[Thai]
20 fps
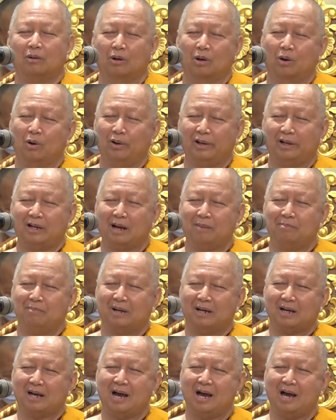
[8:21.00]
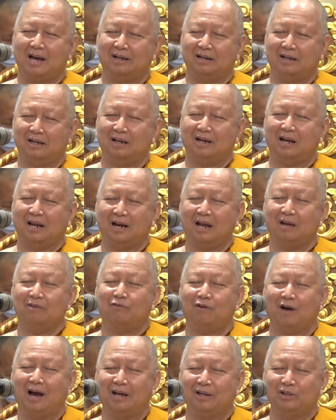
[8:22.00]
โดยกรรมการหรือหลา
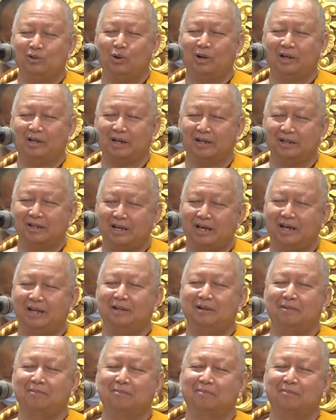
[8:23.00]
ยๆฝ่ายช่วยกันคิด